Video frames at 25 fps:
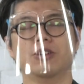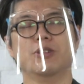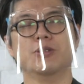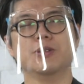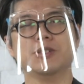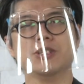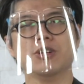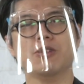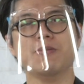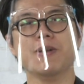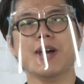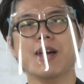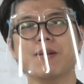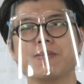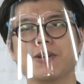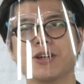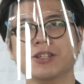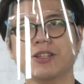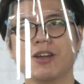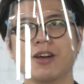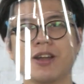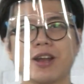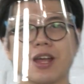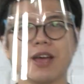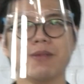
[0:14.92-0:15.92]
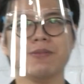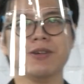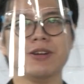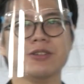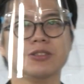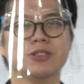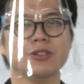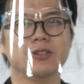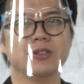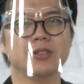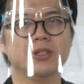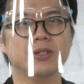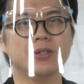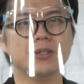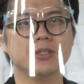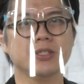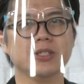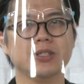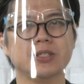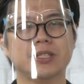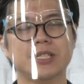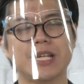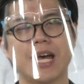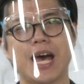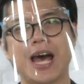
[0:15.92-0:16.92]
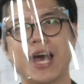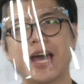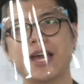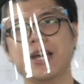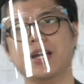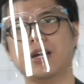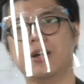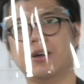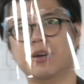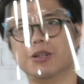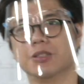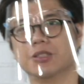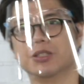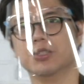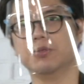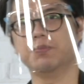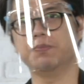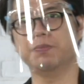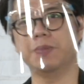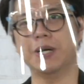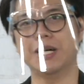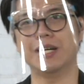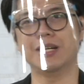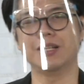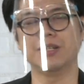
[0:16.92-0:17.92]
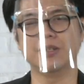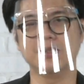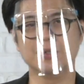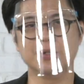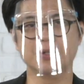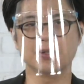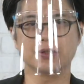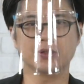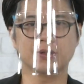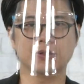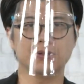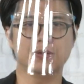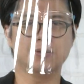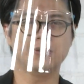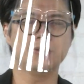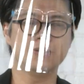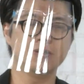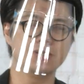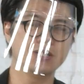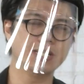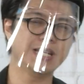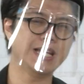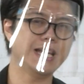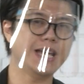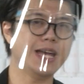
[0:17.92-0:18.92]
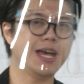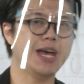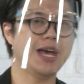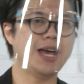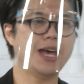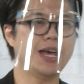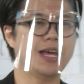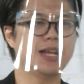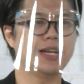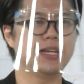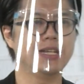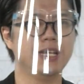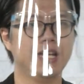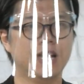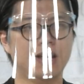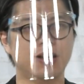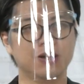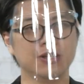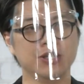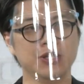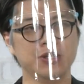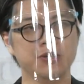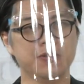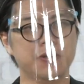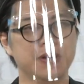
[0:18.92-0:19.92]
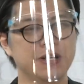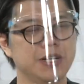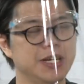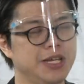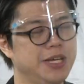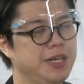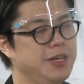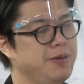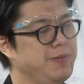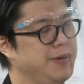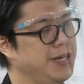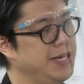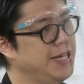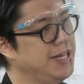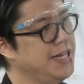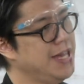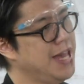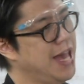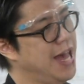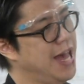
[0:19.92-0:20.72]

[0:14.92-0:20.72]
คุณผู้ชมครับขอต้อนรับเข้าสู่ช่วงสุดท้ายของซุปเปอร์ลูกทุ่งนะฮะเดี๋ยวช่วงนี้พี่